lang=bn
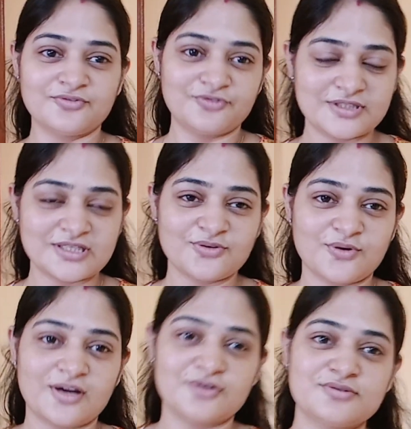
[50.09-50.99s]
ফ্রিজে
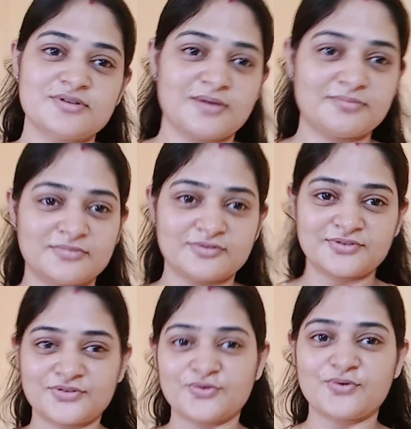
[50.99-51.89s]
ঢোকানো
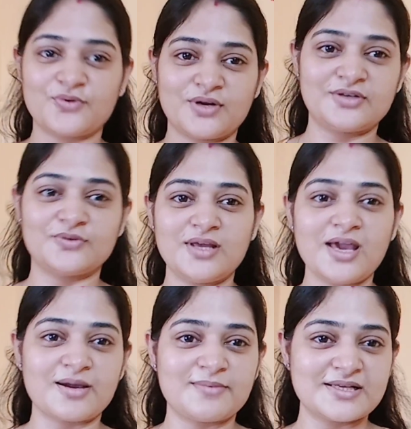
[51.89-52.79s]
সমস্ত করে টোরে
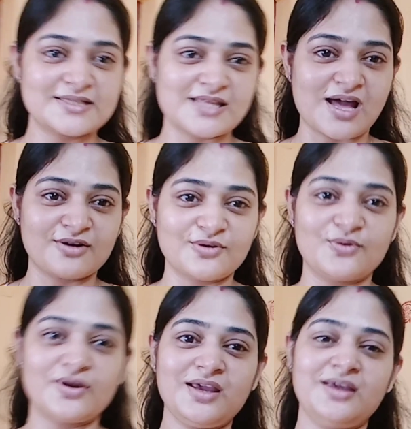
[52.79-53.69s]
একেবারে স্নান
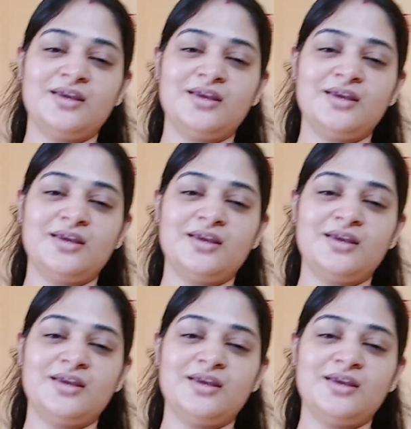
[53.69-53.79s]
করে